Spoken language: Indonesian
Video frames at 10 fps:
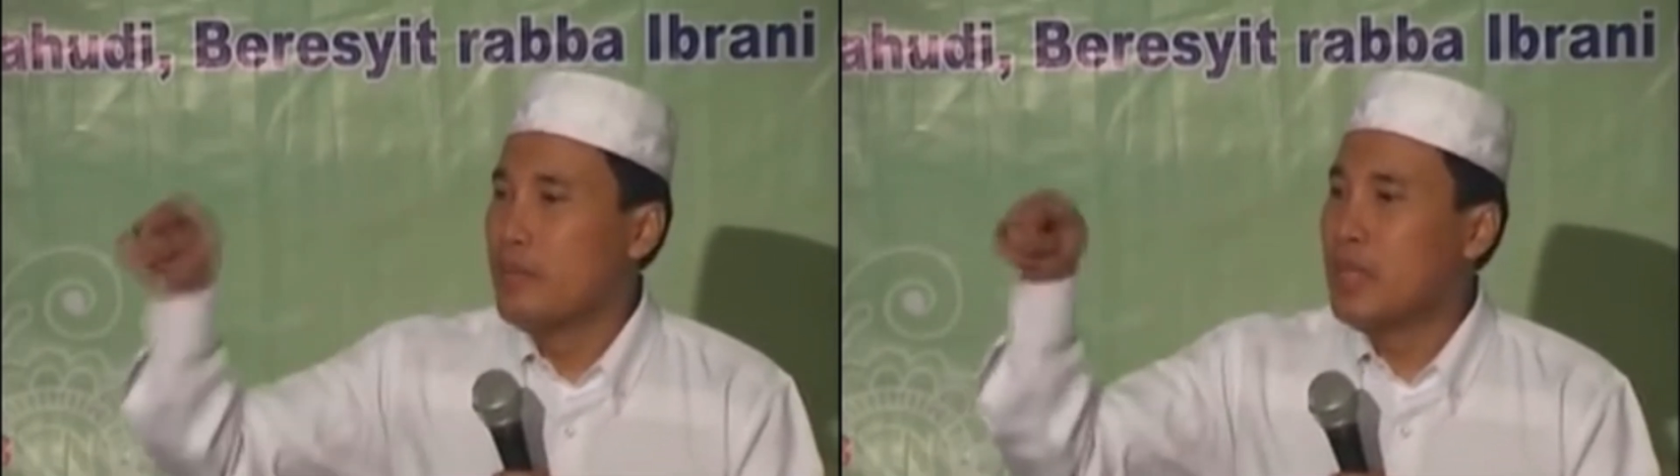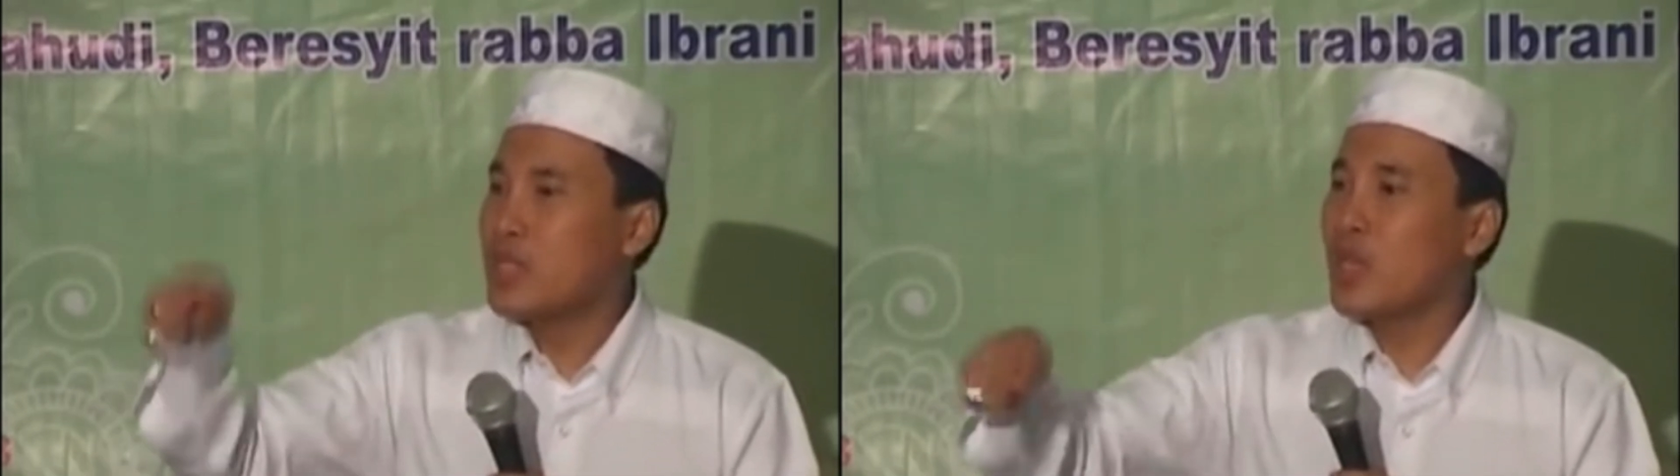
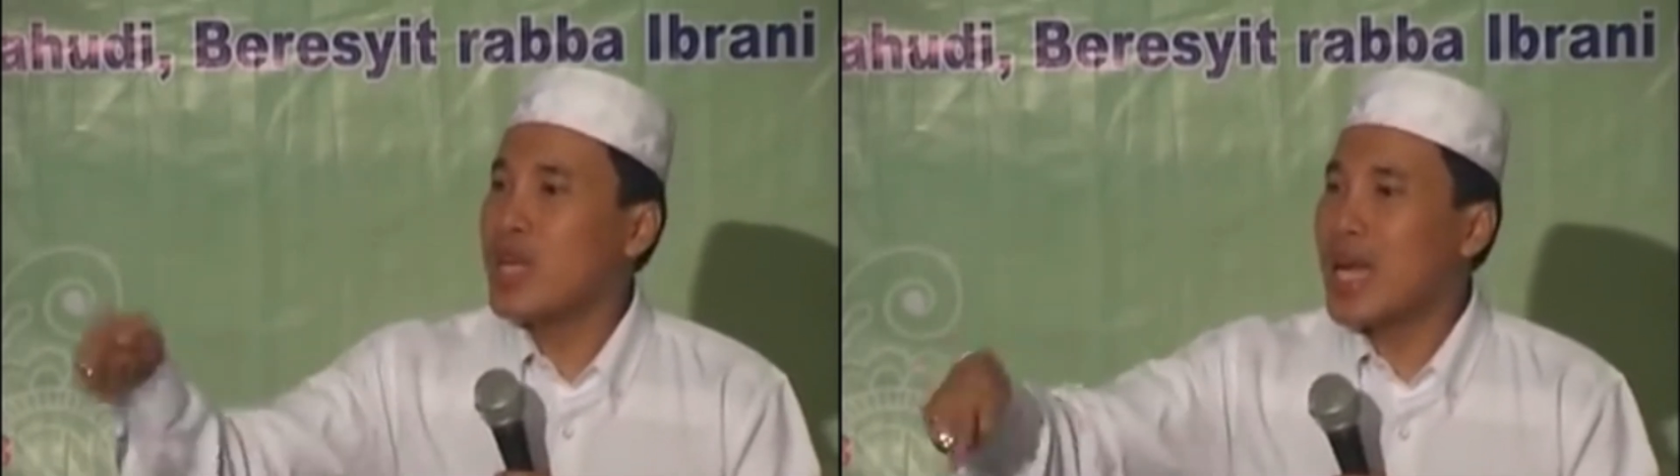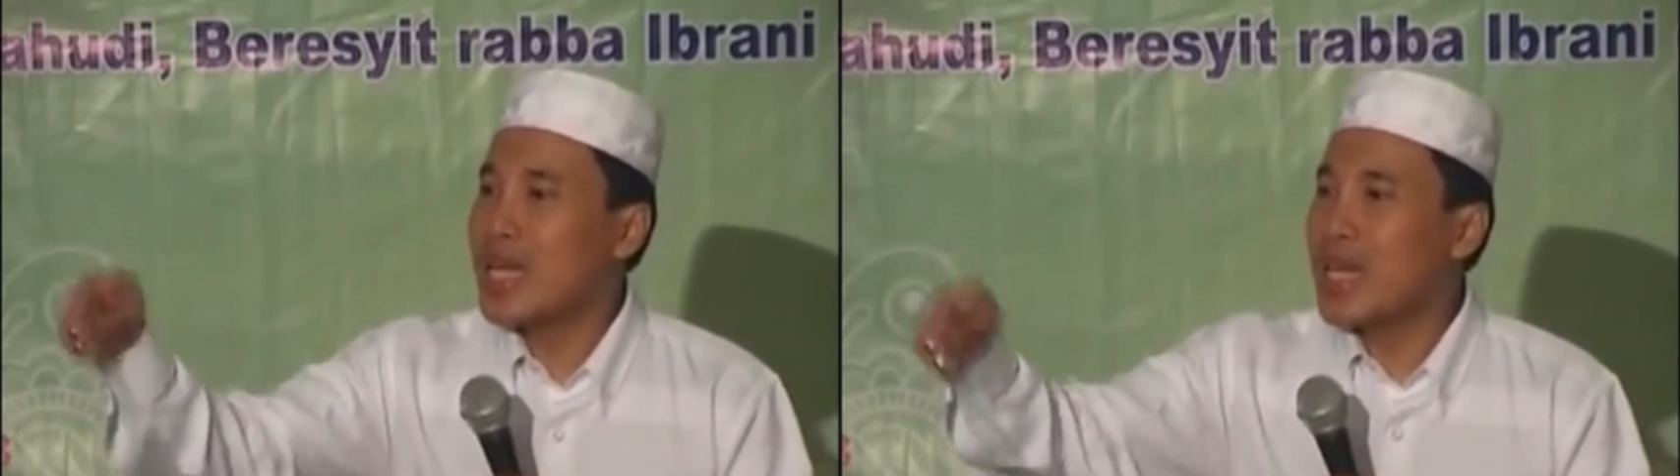
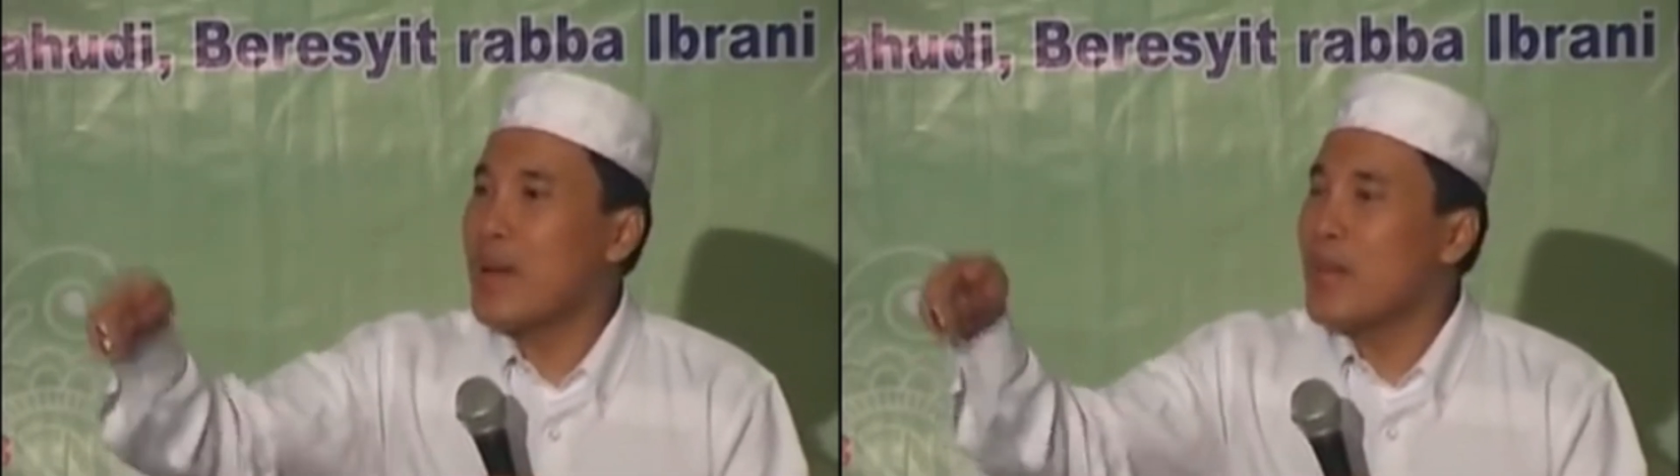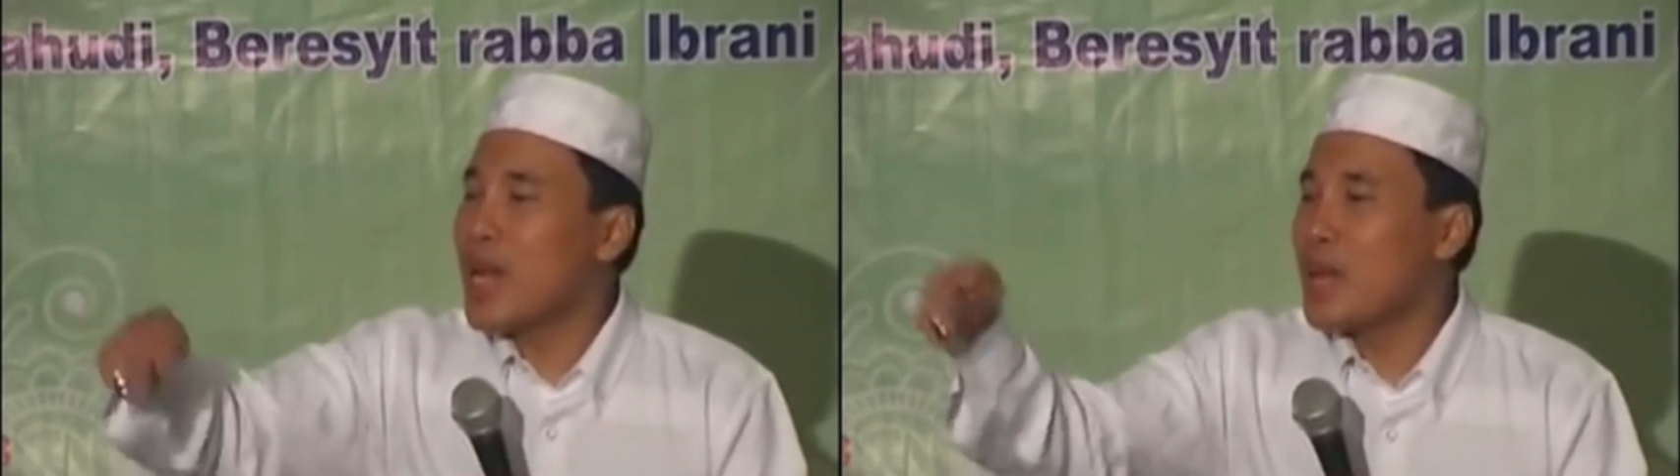betulkah
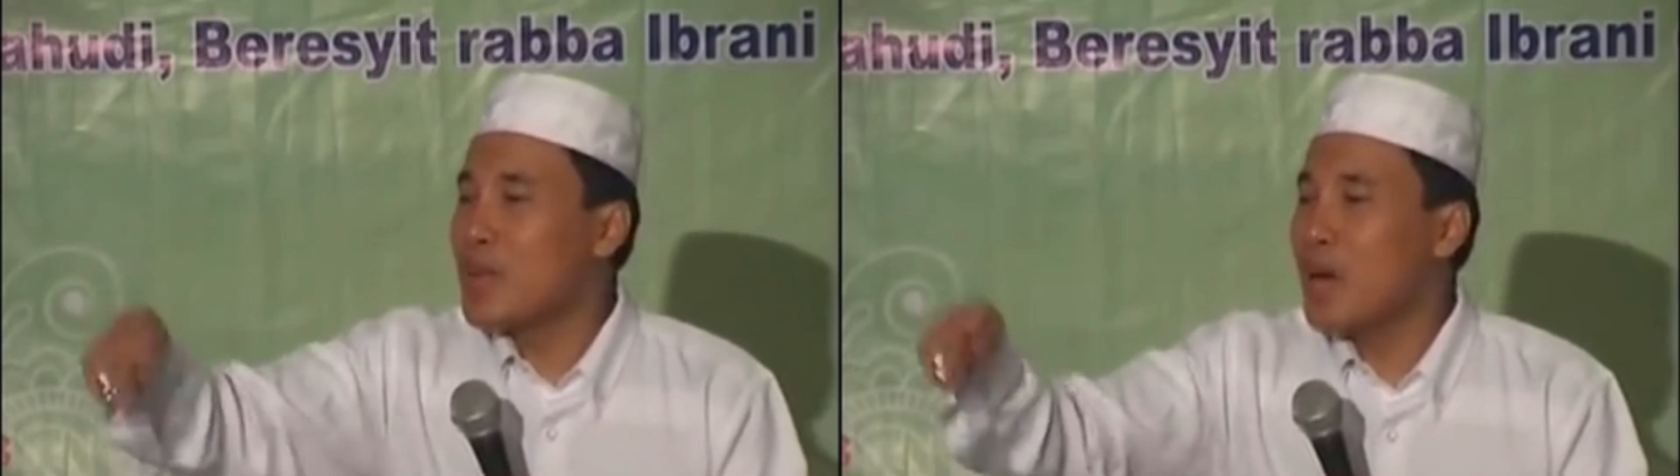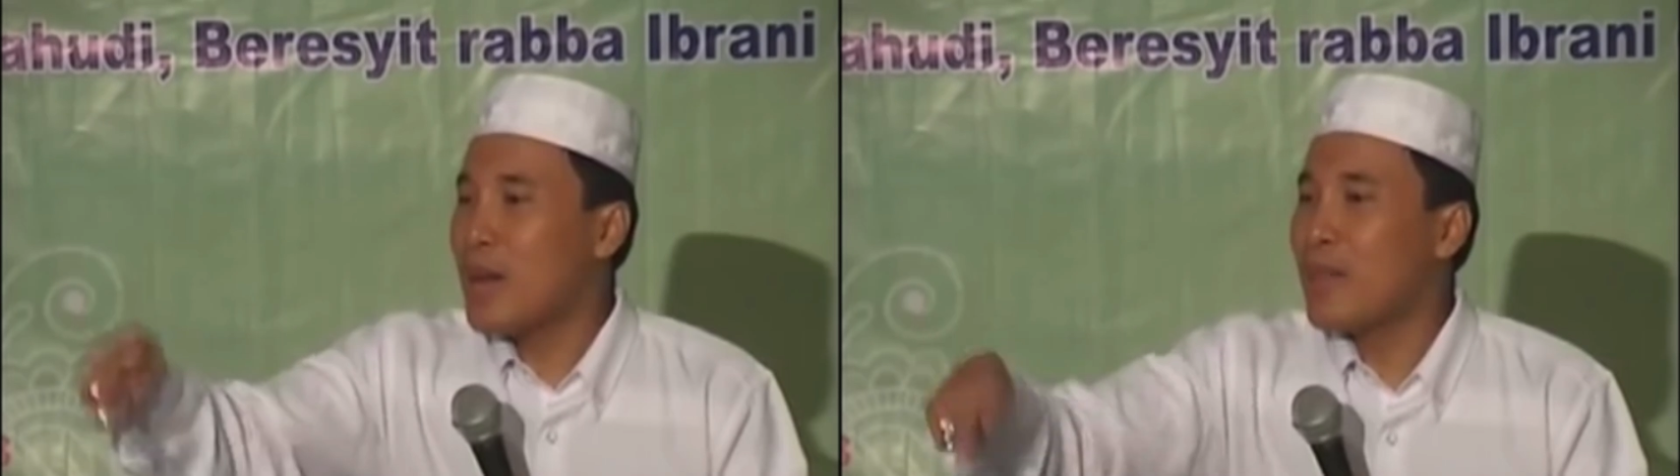nama
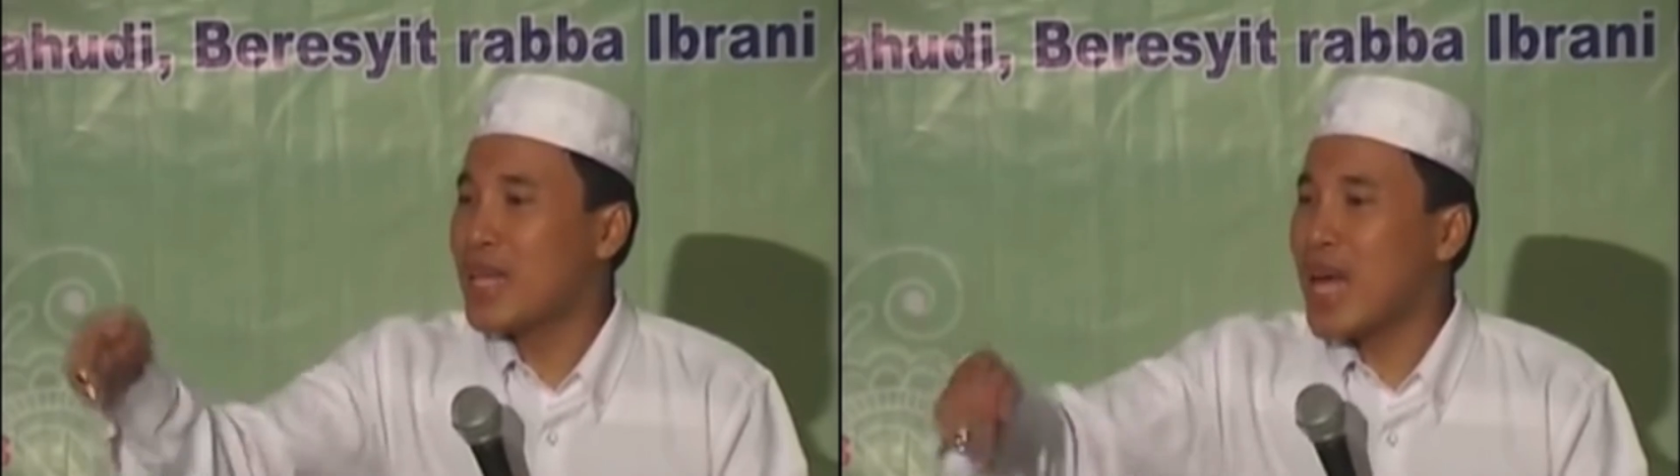Nabi Muhammad